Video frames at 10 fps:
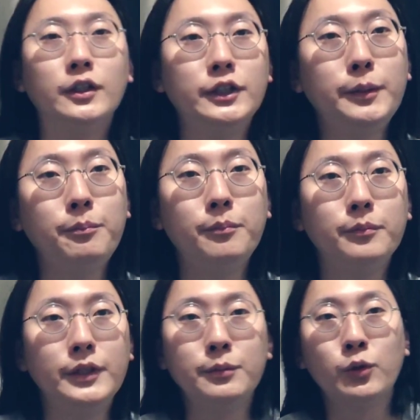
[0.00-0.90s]
팁,
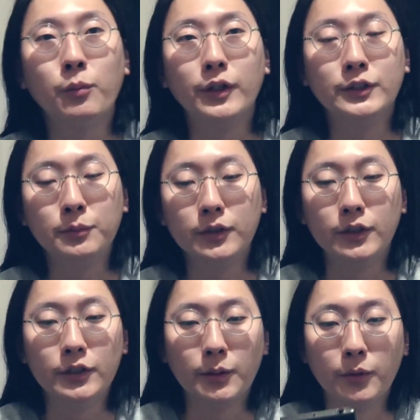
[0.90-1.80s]
팁으로 말씀을
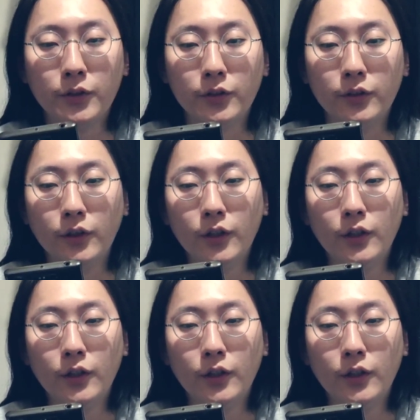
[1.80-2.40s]
드리자면은,